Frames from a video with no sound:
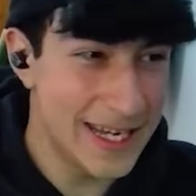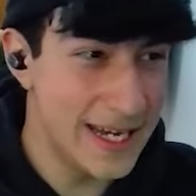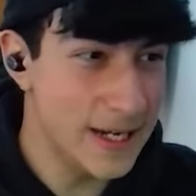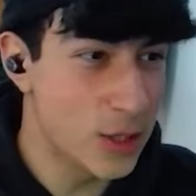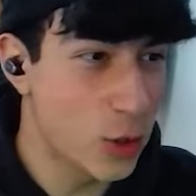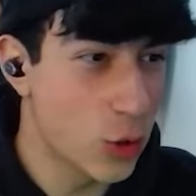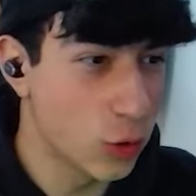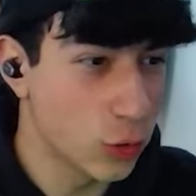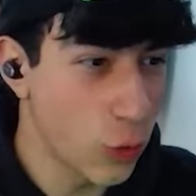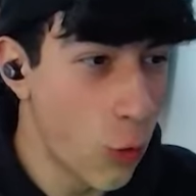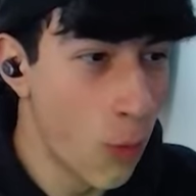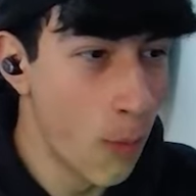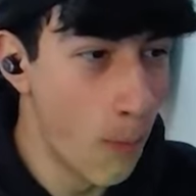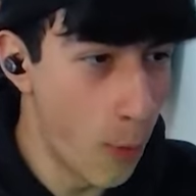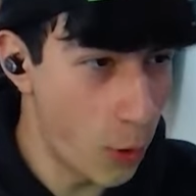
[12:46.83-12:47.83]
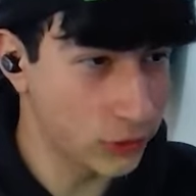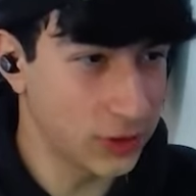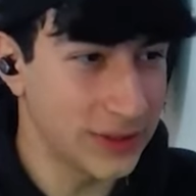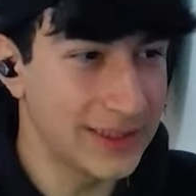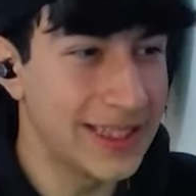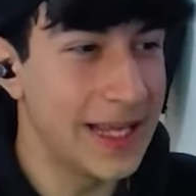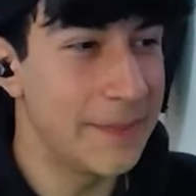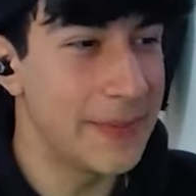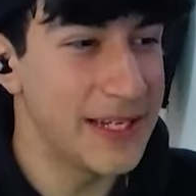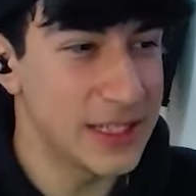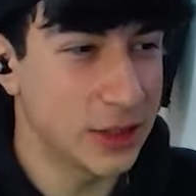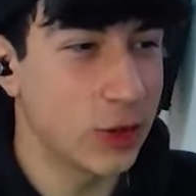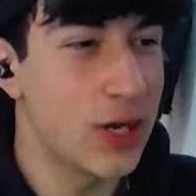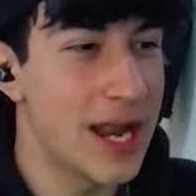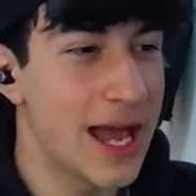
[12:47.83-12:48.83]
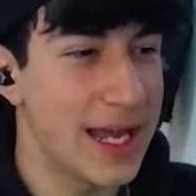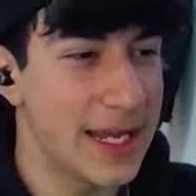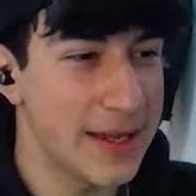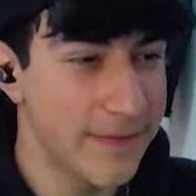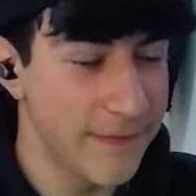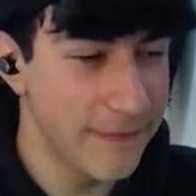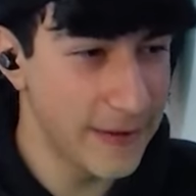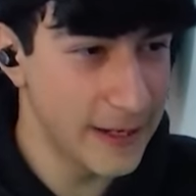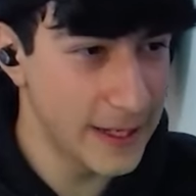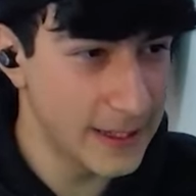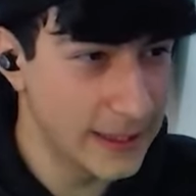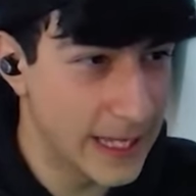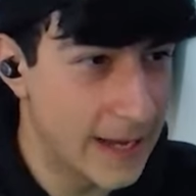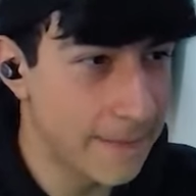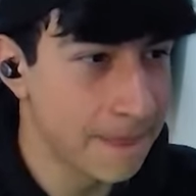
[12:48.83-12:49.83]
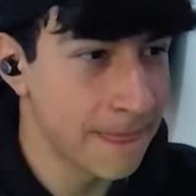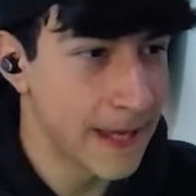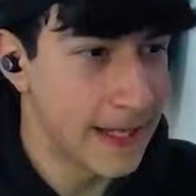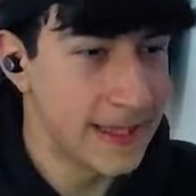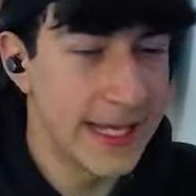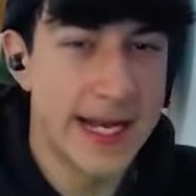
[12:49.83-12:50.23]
aquí con un mod de pistola infinita